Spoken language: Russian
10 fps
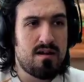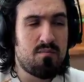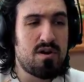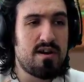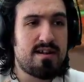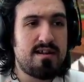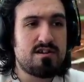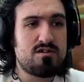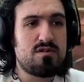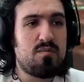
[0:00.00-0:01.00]
Прыгать,
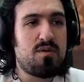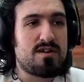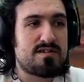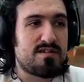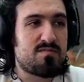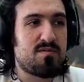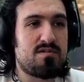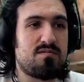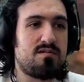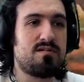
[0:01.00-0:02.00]
конечно, тут опасно, я
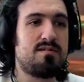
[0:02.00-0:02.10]
смотрю.